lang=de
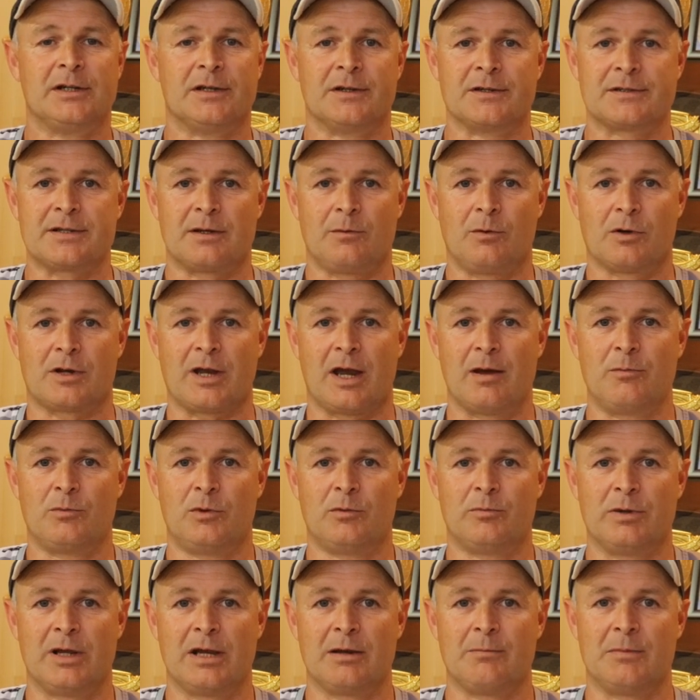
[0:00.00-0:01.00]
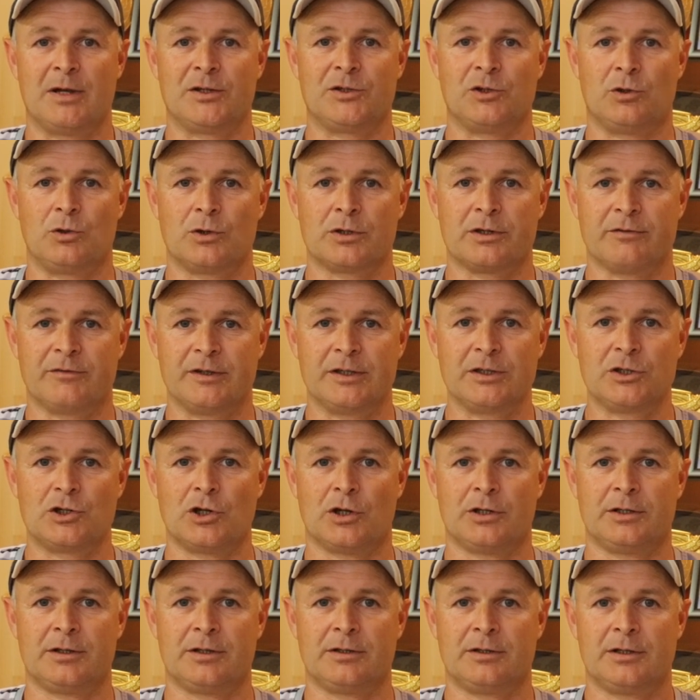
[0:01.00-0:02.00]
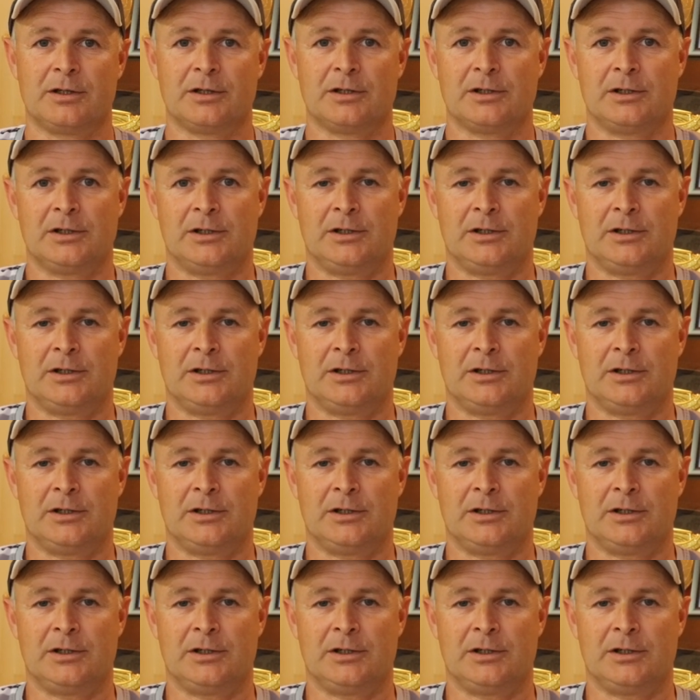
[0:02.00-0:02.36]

ist aber kein Problem, hätte auch gewinnen können.